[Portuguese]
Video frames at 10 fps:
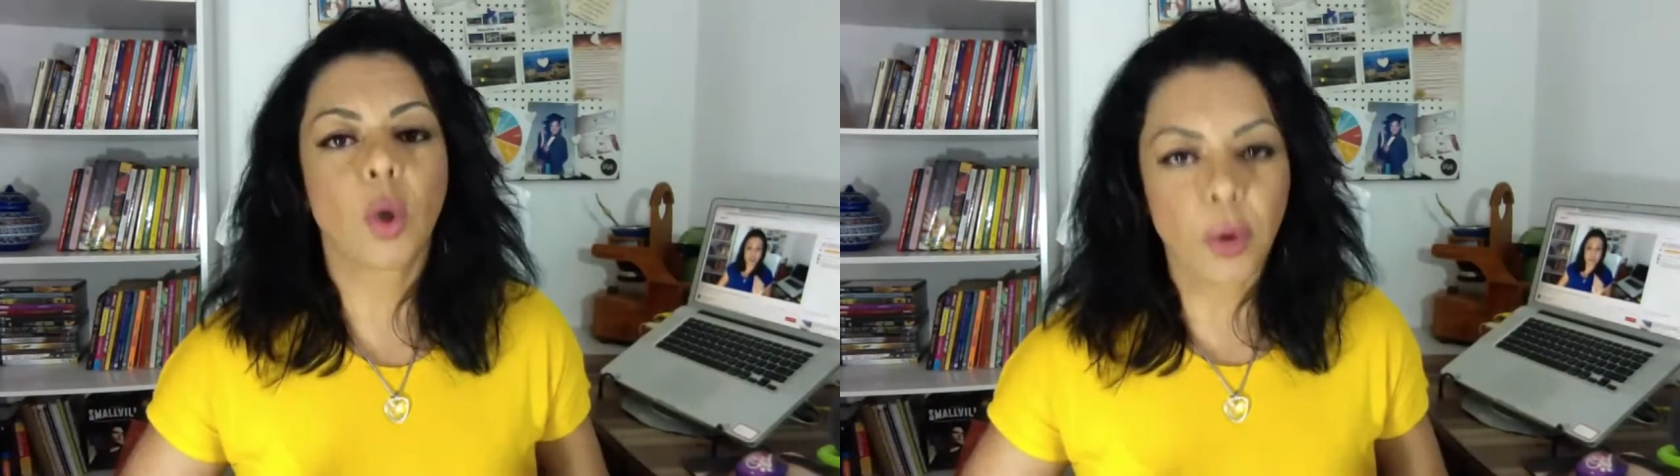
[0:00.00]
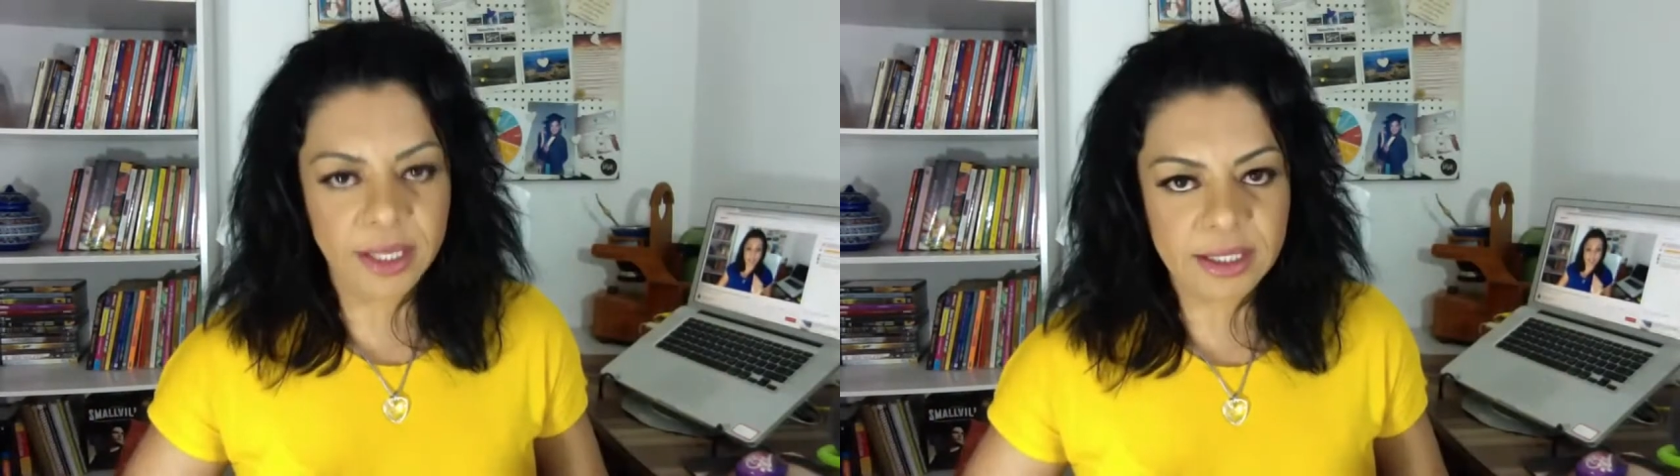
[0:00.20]

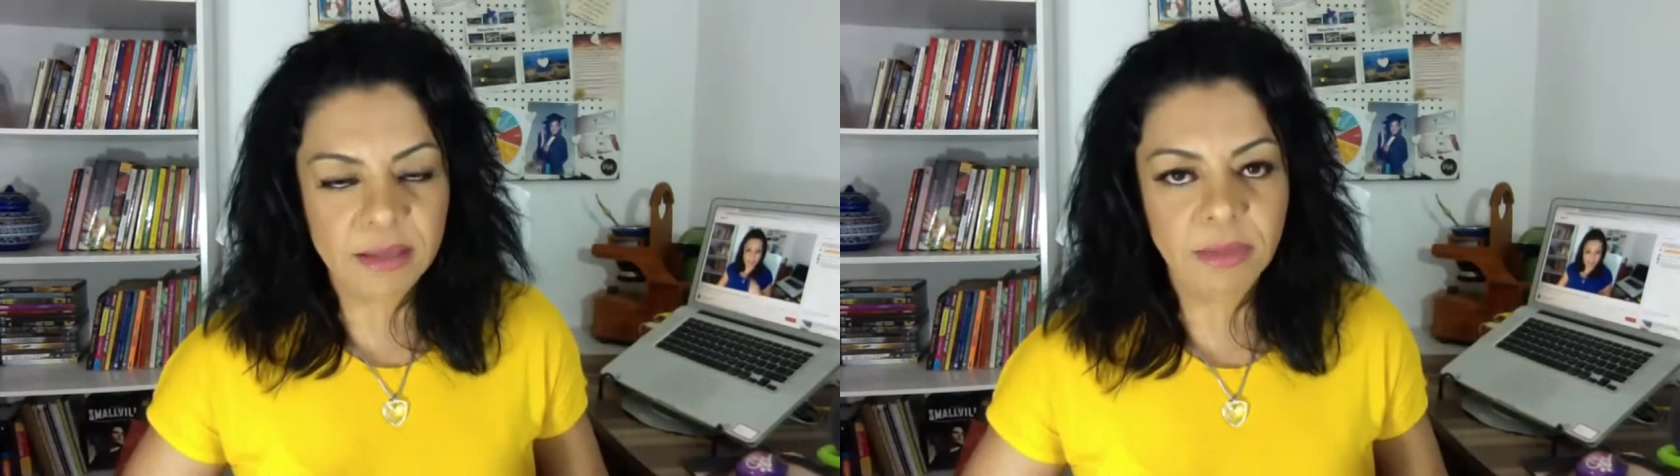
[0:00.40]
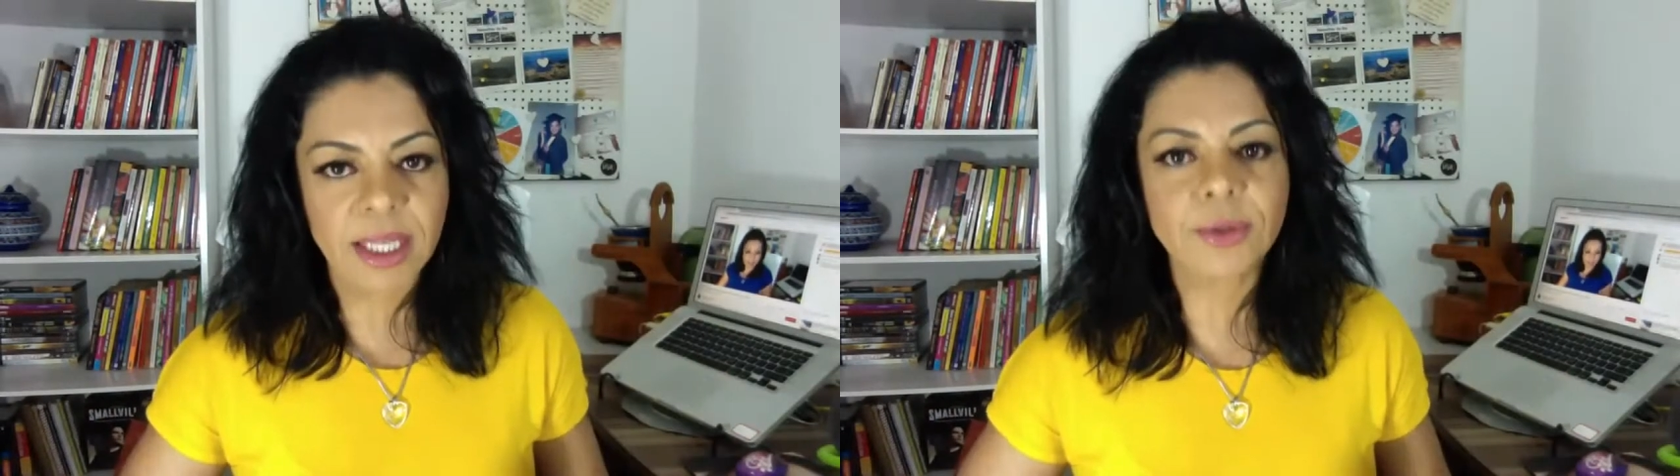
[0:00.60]

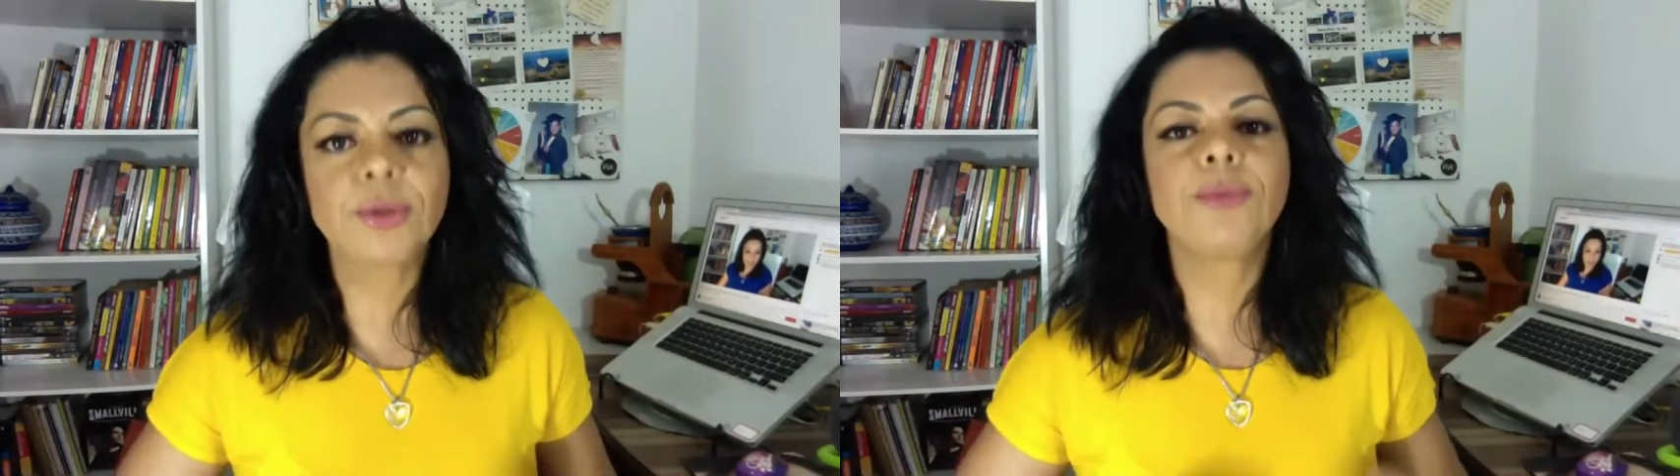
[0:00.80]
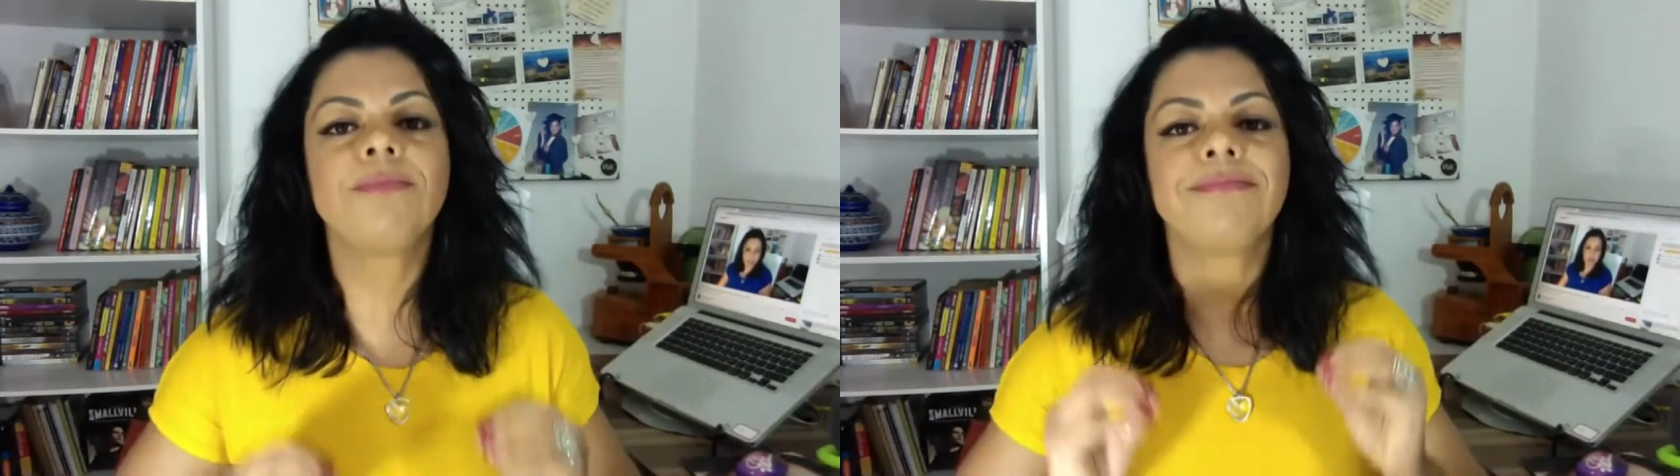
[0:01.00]

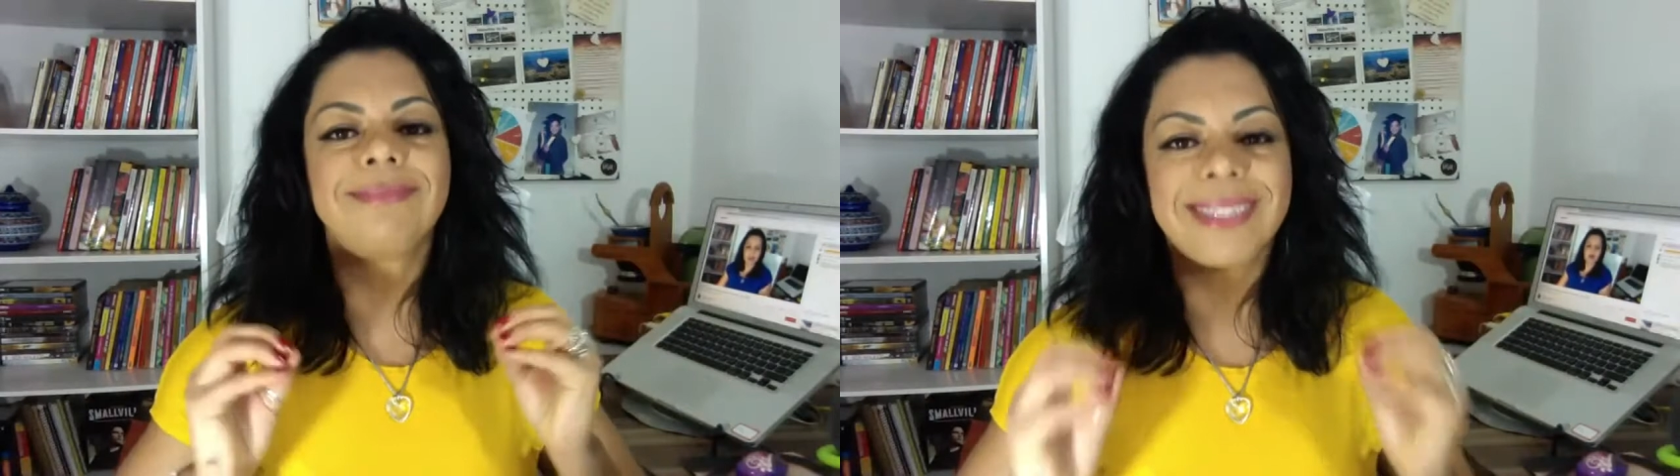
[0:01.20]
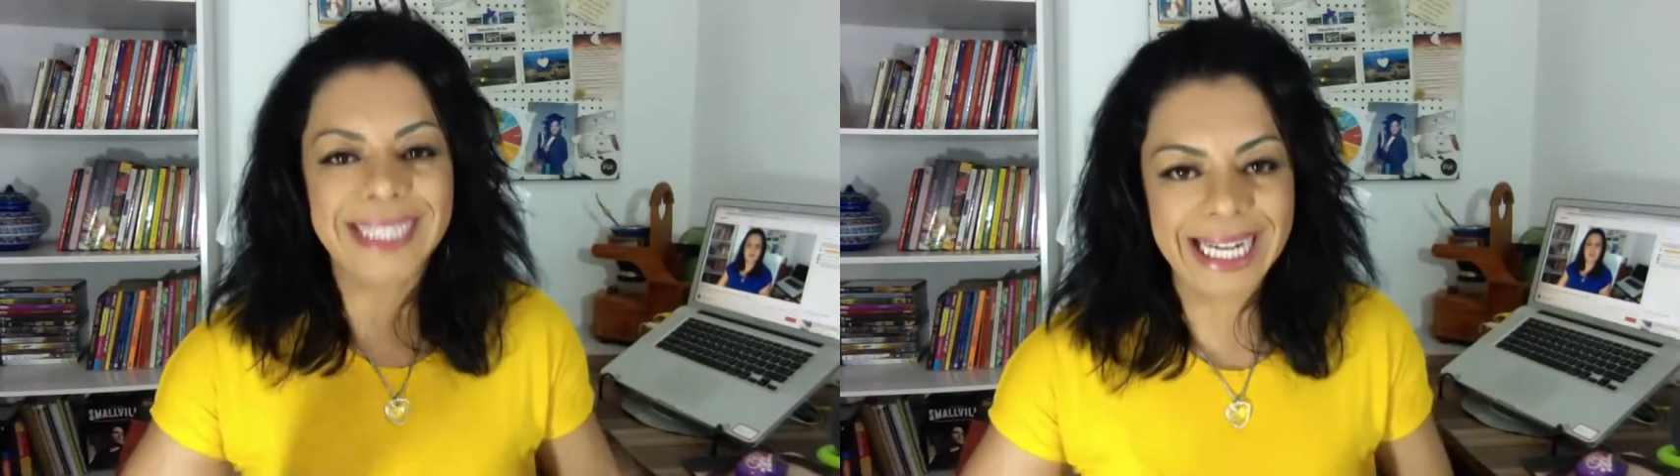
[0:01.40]
Conhecimento,
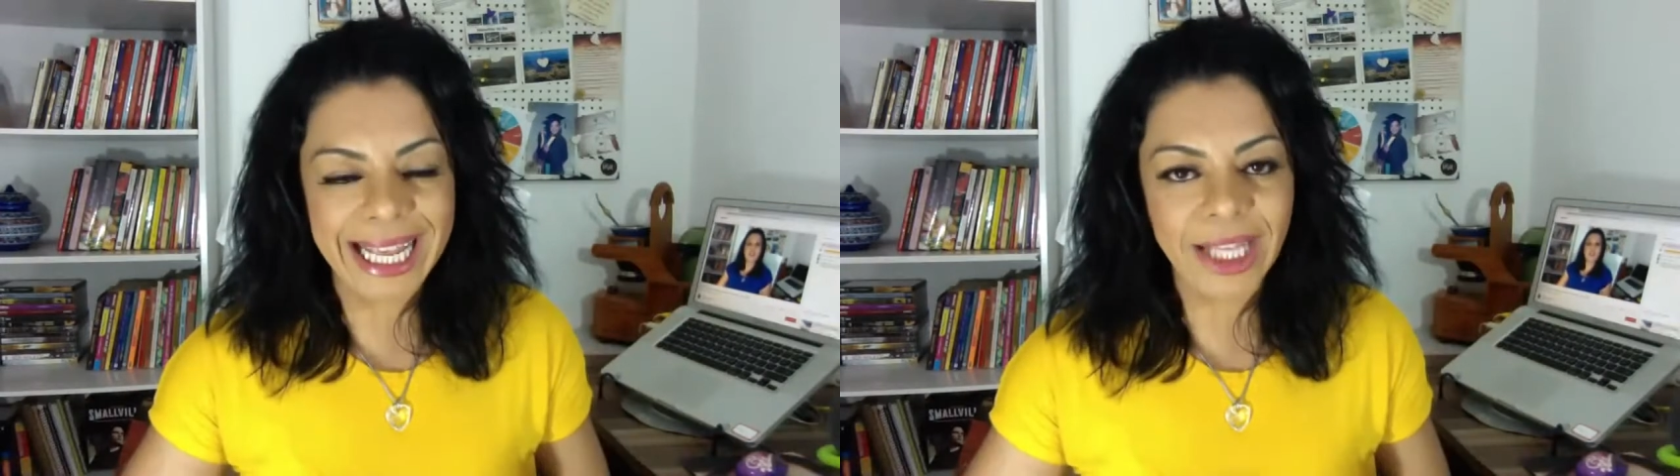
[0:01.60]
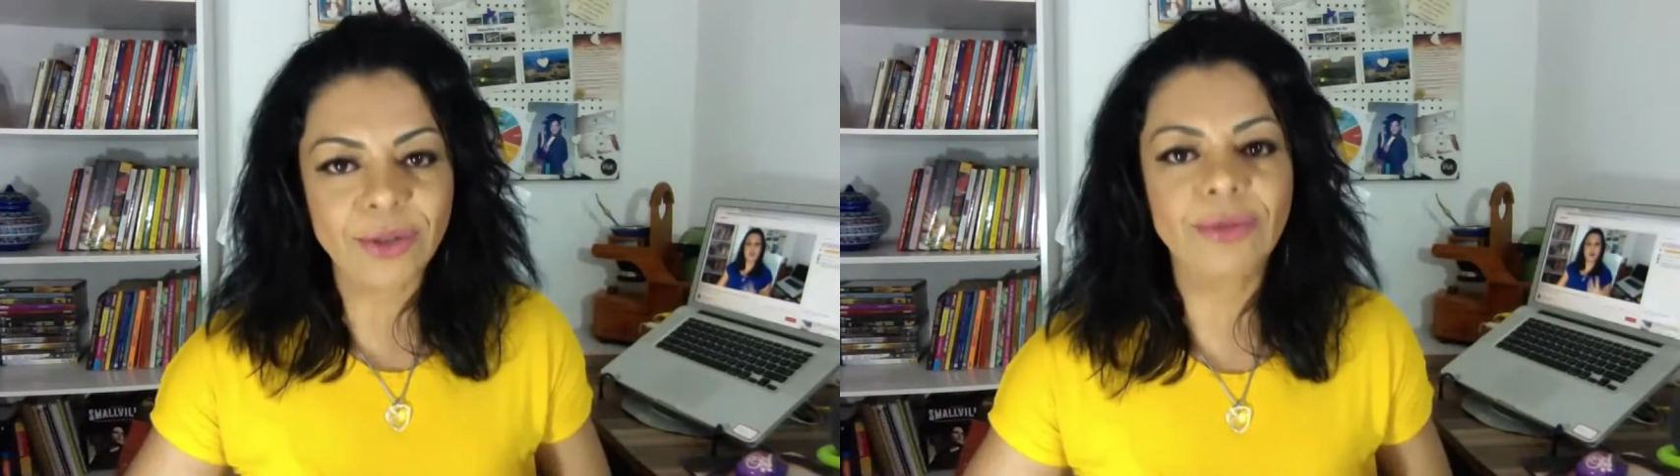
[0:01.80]

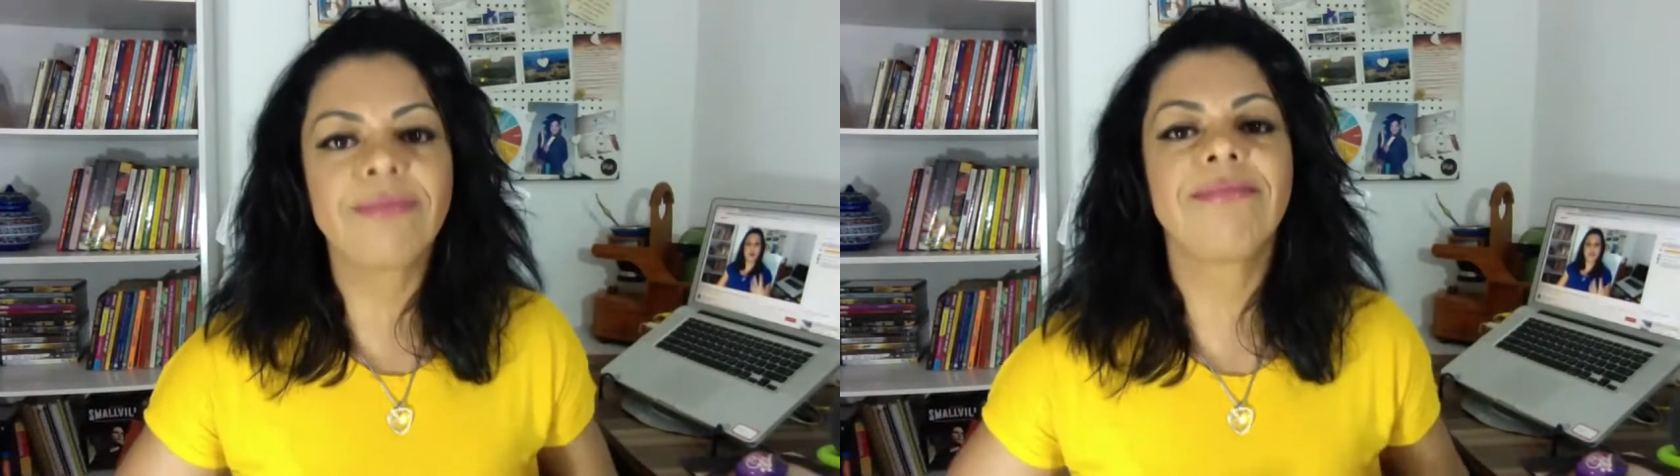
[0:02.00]
treino,